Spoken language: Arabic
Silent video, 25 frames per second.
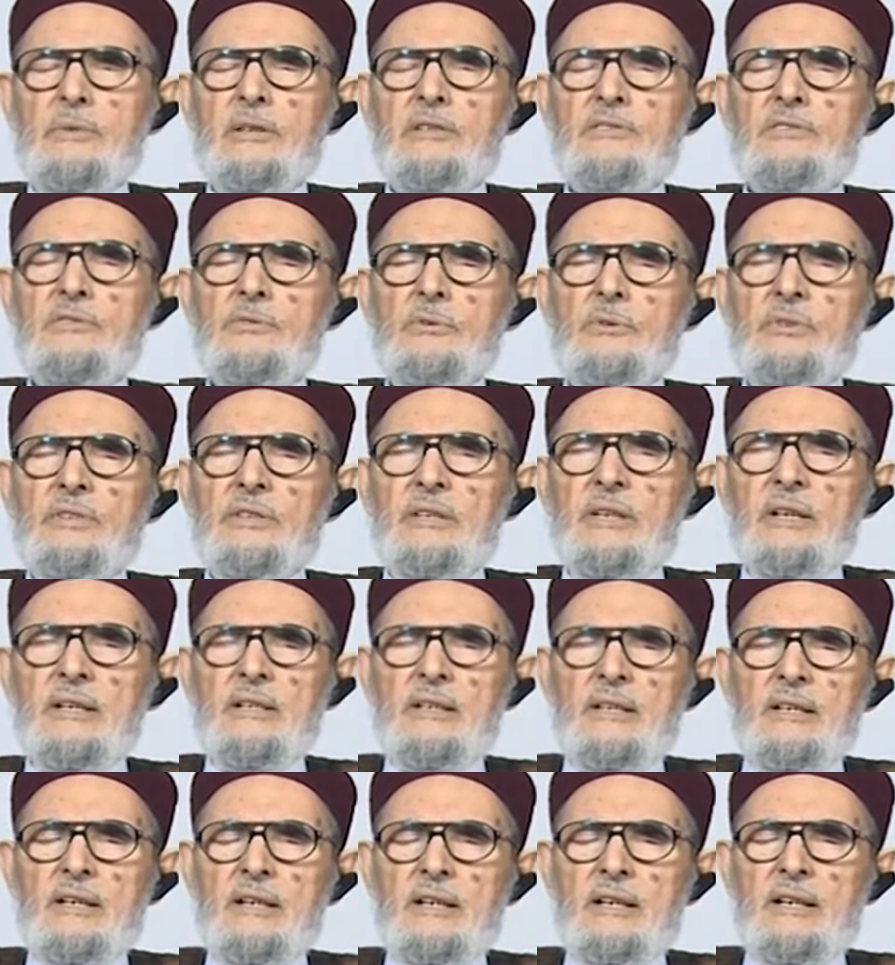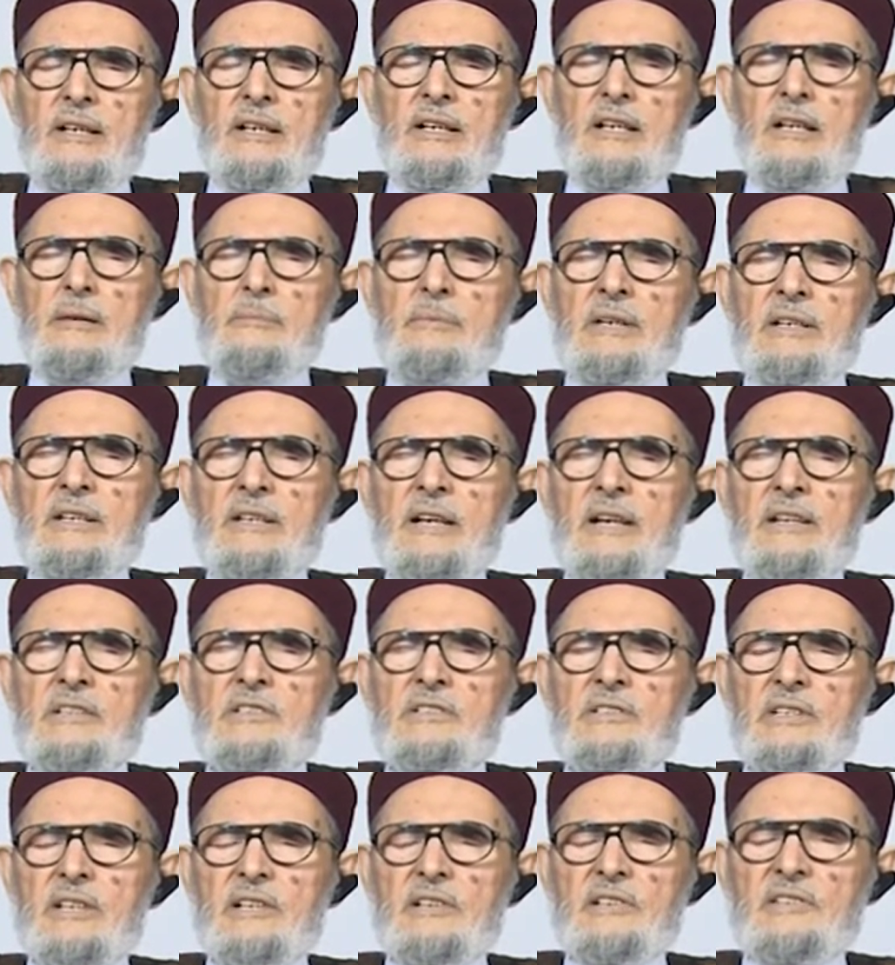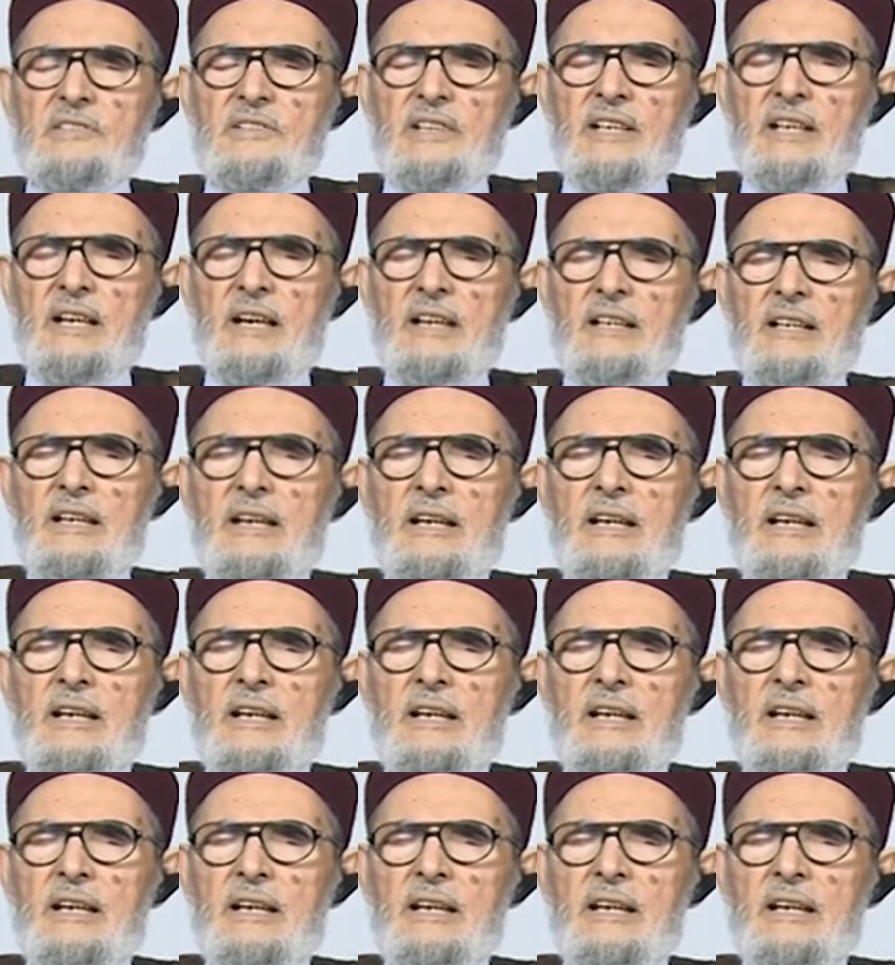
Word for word: من السعودية لما يشتري سلعة